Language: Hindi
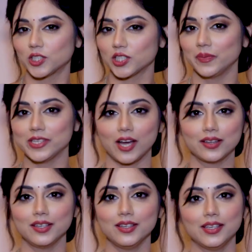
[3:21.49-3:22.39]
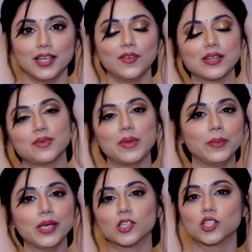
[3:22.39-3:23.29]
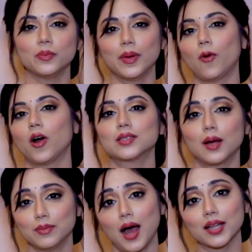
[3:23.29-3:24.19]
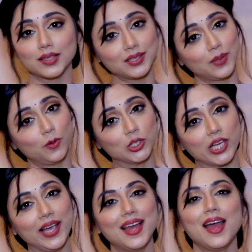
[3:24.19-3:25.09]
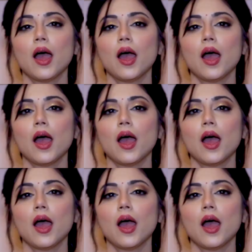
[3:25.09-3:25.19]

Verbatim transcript: किचन में जाती ही नहीं है वैसे मैं भी किचन में बहुत कम आता सब कुछ है